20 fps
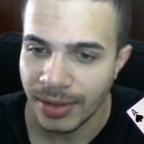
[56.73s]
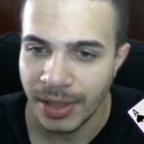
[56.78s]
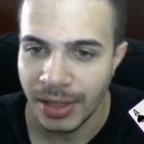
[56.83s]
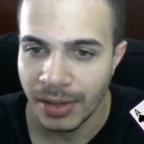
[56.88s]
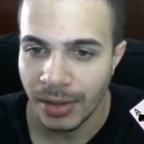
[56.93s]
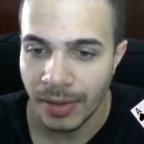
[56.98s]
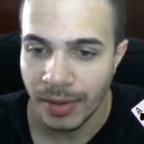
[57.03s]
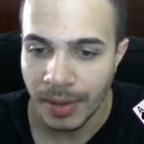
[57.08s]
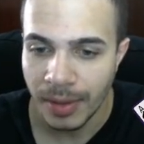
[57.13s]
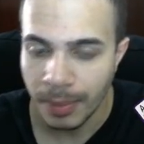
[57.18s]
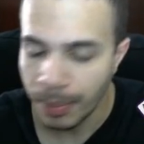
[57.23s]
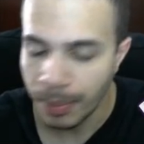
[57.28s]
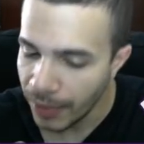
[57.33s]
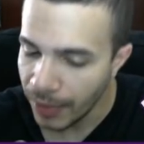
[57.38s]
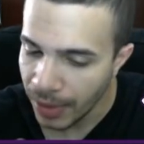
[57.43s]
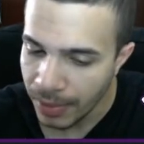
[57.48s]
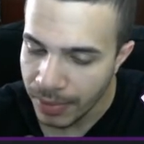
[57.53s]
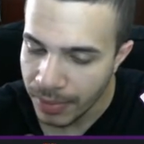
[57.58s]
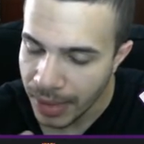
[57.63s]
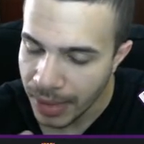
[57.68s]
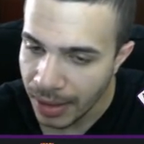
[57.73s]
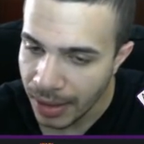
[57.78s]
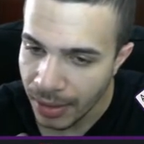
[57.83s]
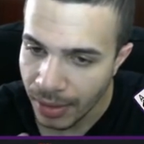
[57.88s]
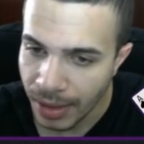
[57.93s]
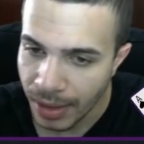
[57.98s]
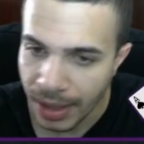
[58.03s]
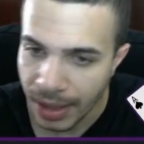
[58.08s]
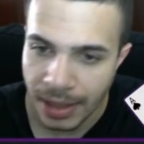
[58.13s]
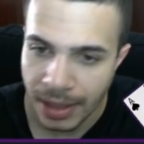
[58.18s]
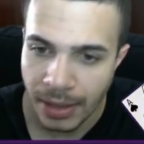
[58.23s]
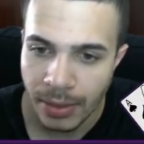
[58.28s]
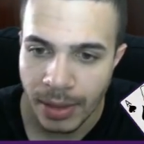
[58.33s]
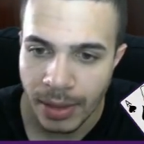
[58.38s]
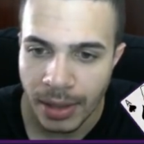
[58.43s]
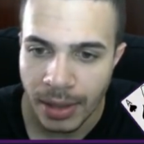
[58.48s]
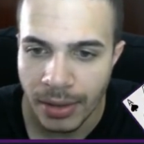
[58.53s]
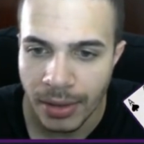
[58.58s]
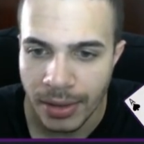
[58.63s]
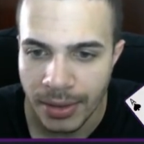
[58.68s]
A gente só vê pra ver, né? Qual é que é do
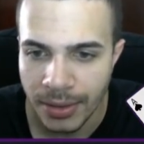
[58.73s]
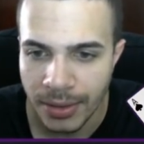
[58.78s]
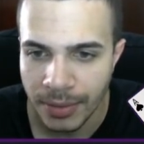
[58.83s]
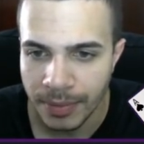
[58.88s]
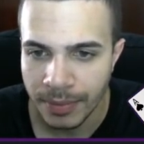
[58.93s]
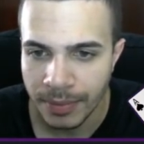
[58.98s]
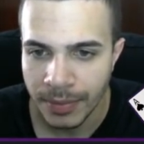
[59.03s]
negócio.